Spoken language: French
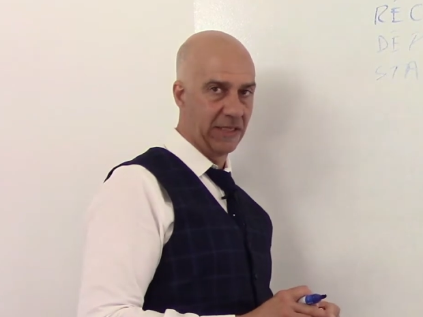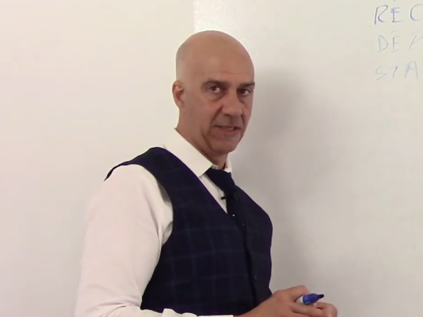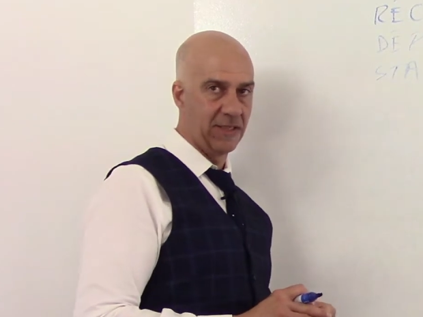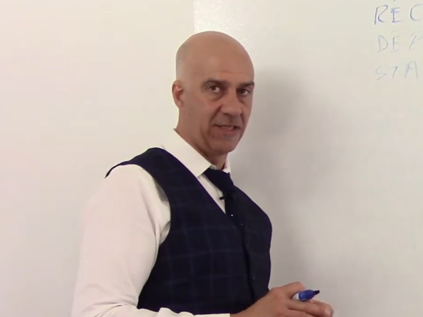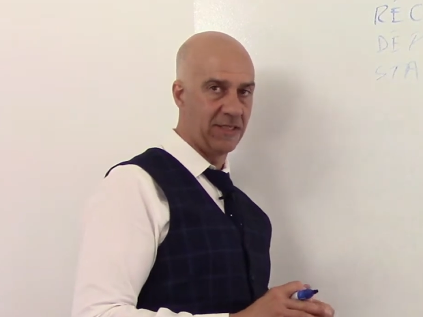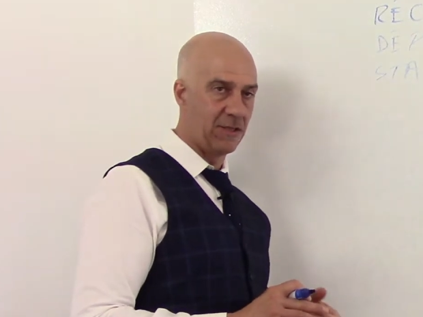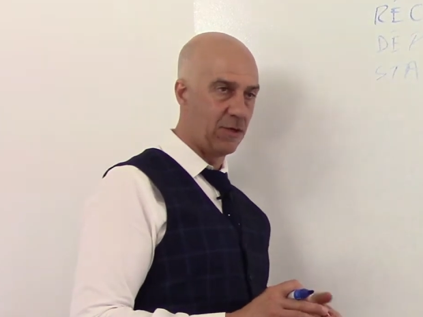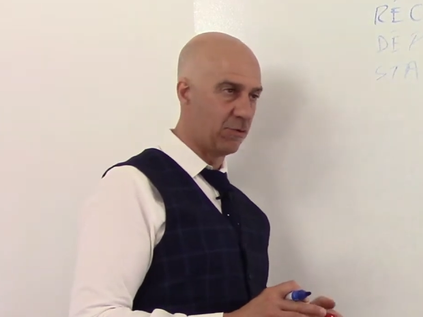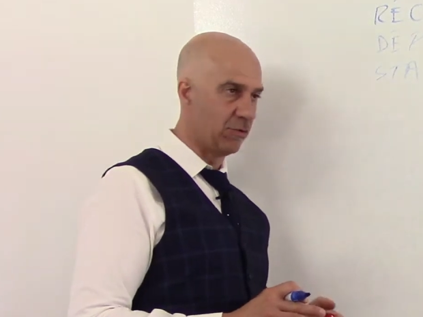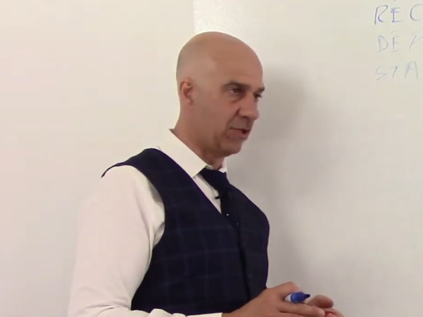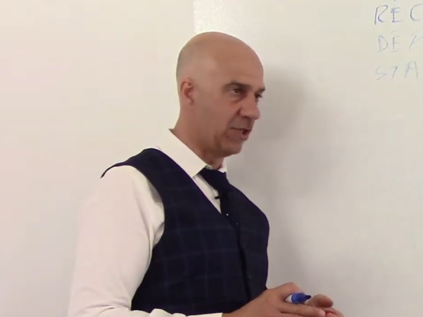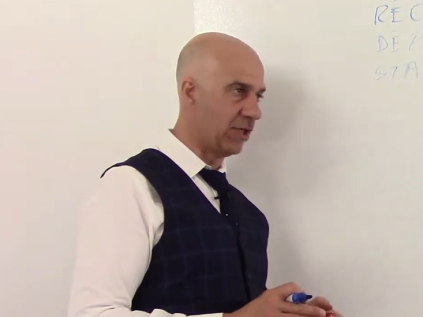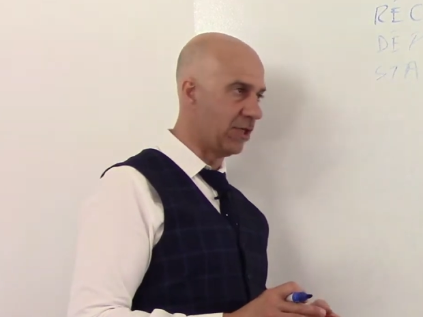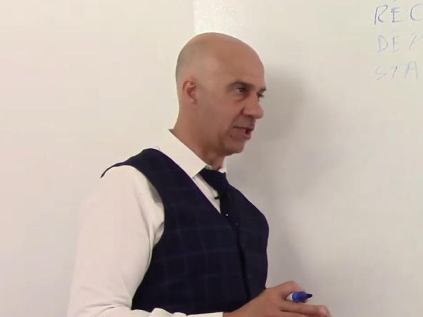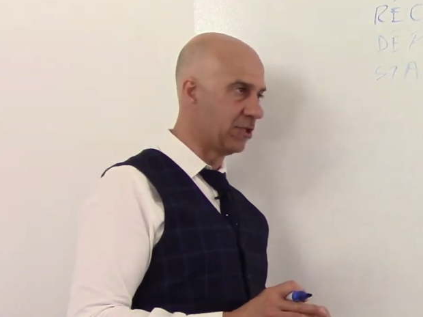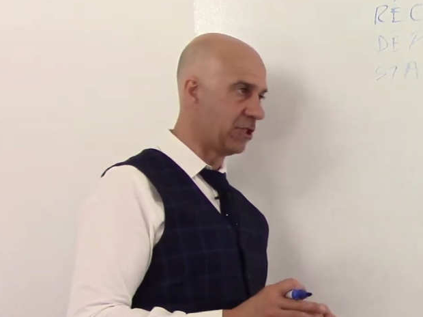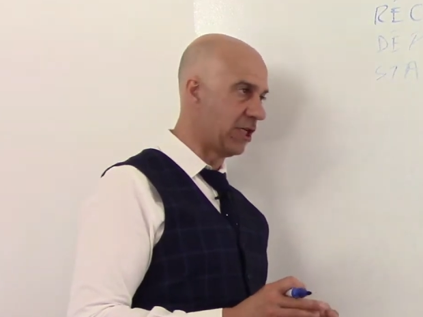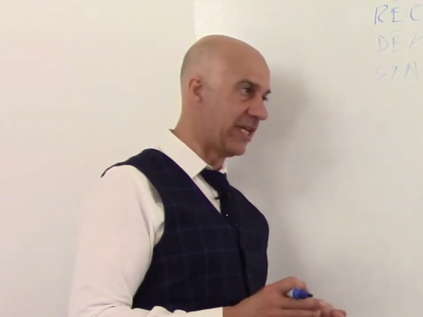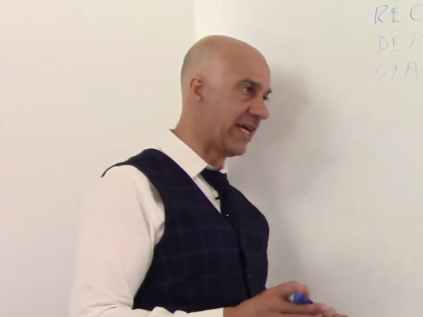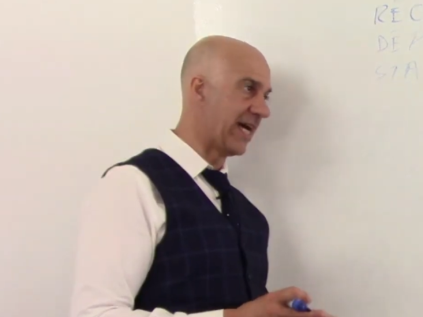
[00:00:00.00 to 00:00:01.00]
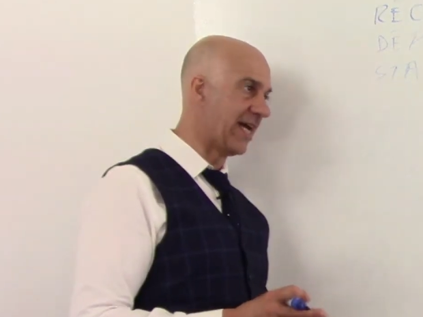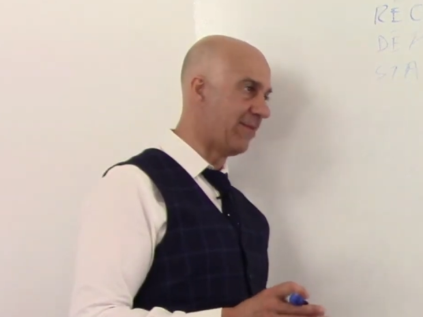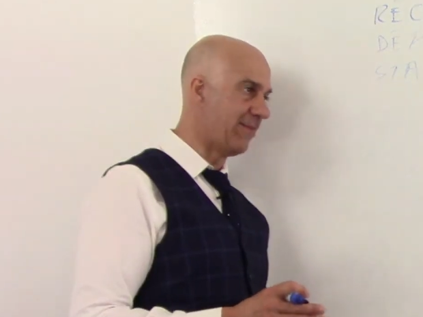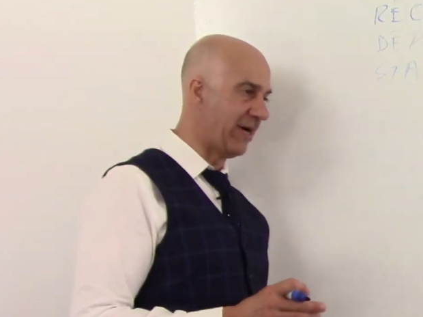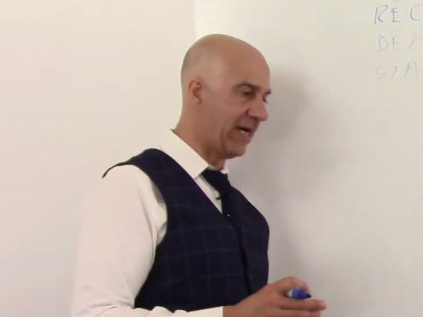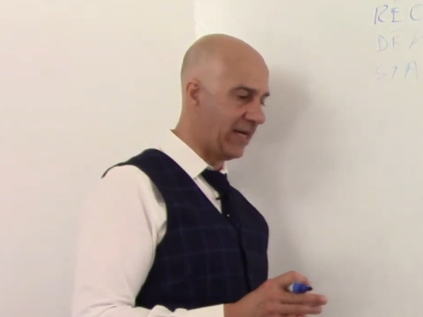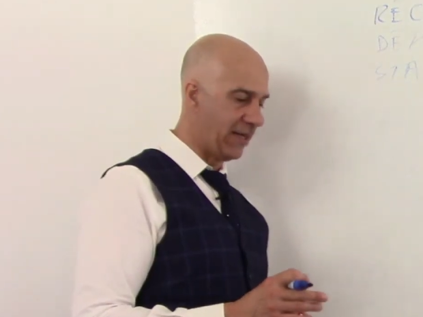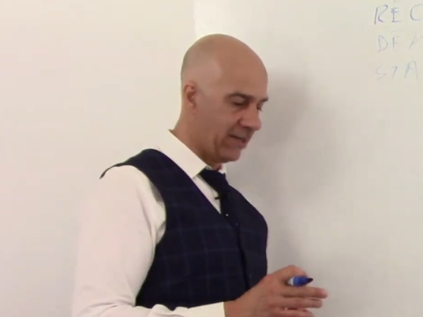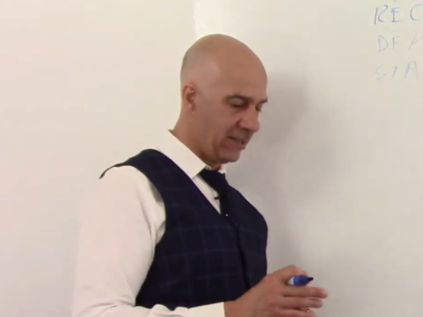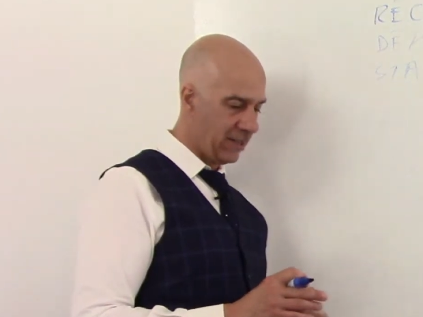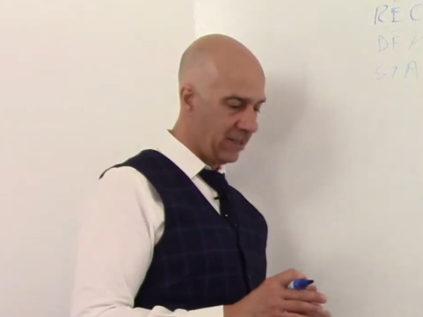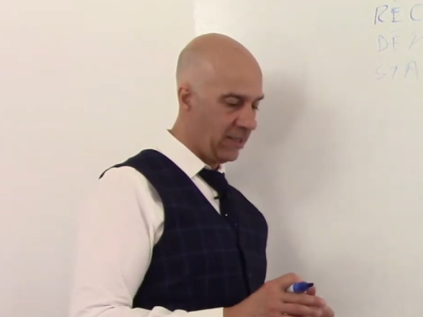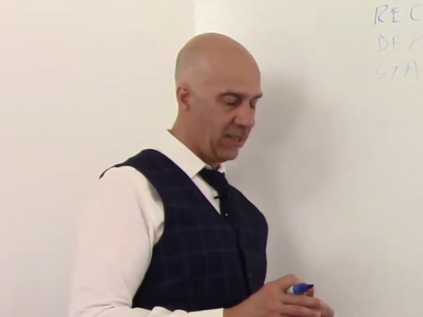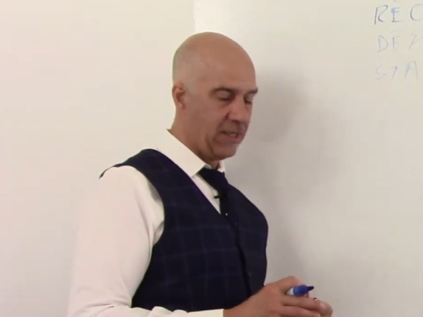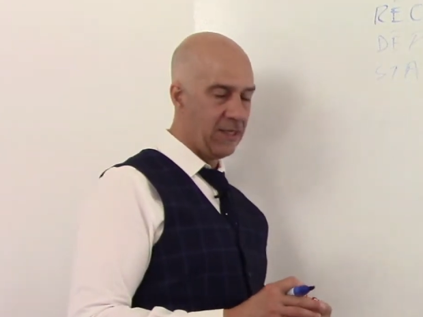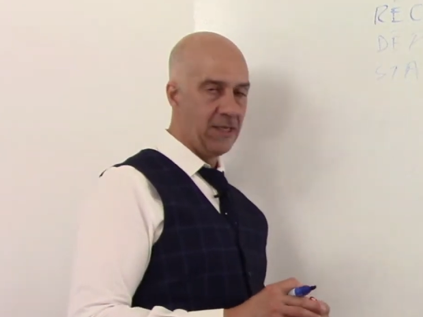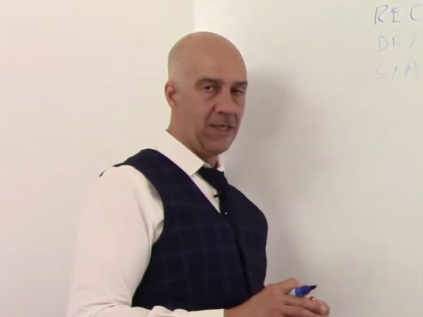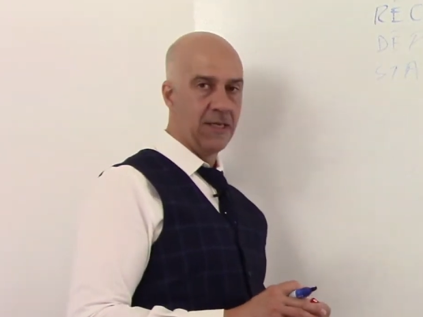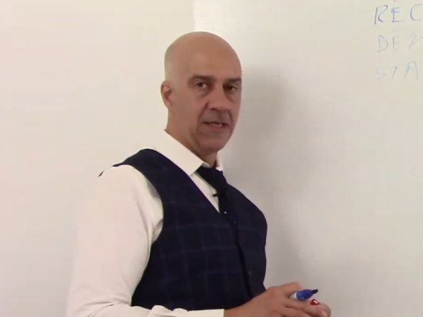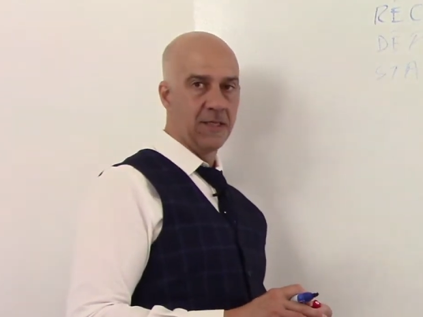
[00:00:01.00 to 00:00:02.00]
Et donc, il y a généralement
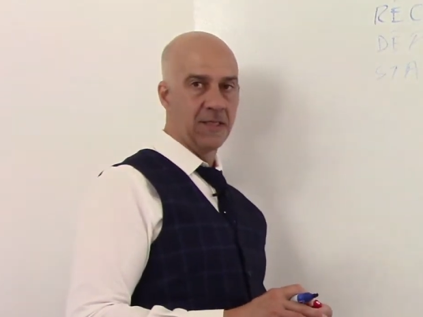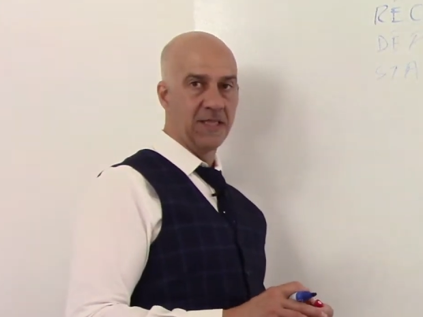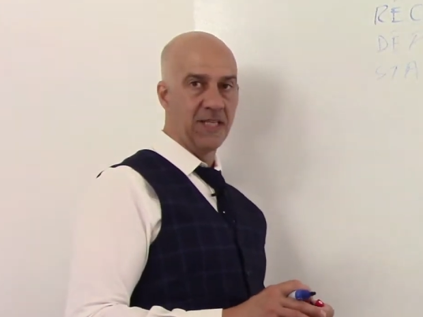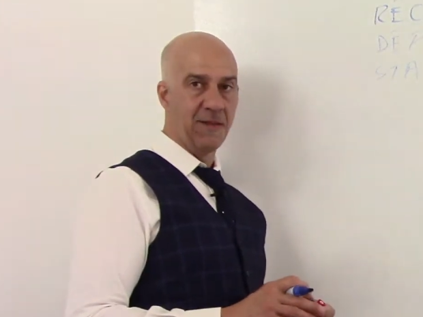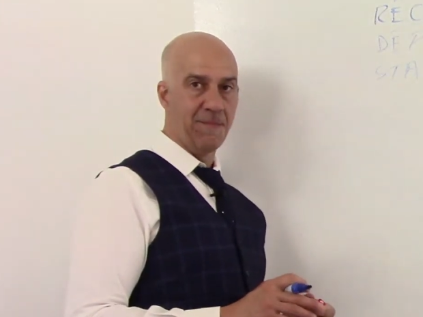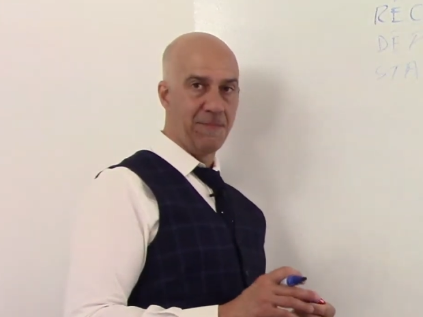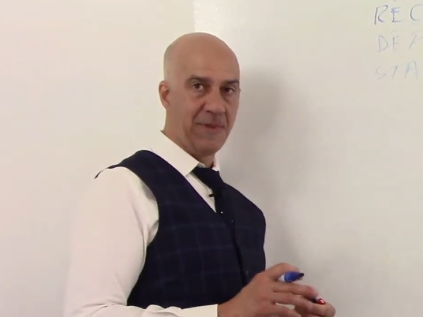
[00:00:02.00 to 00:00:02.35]
des